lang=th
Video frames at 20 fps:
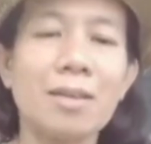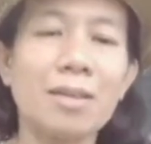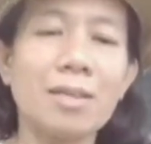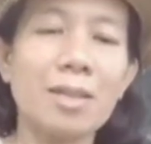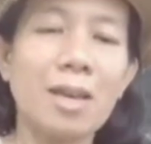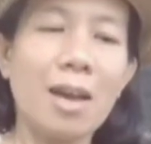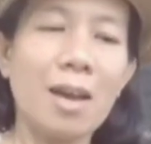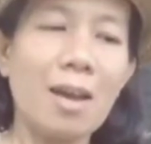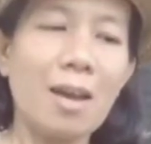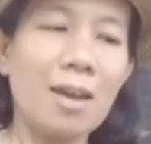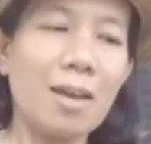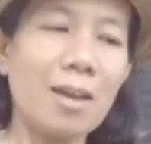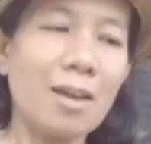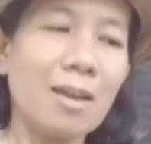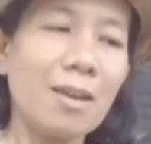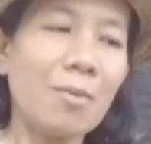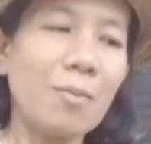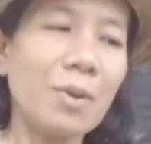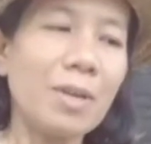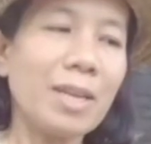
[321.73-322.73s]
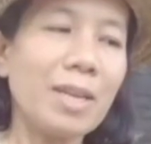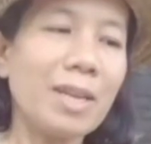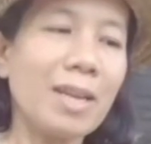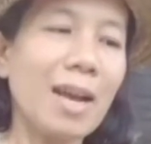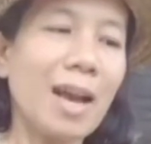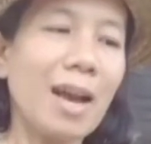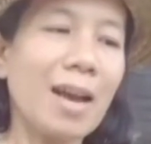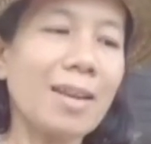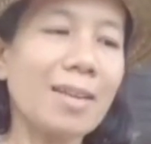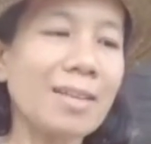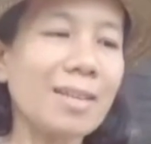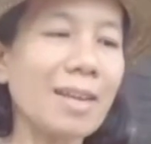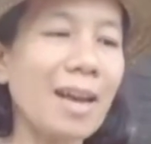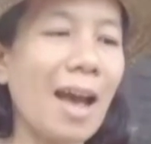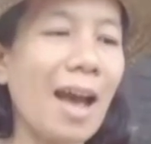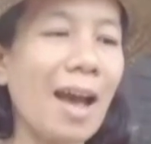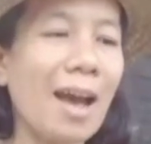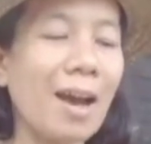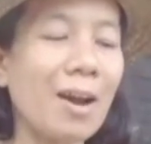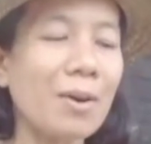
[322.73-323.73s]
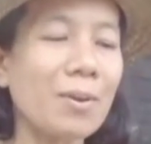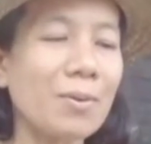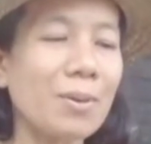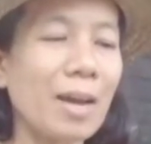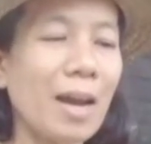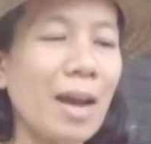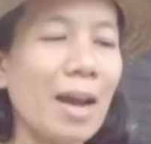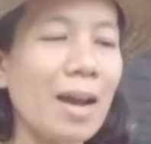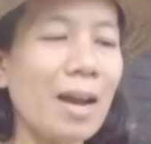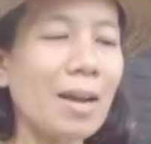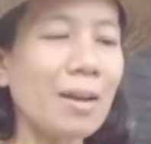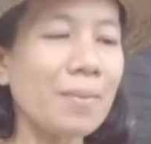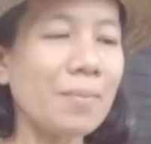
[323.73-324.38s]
ใช้วิธีการกะเอานะคะ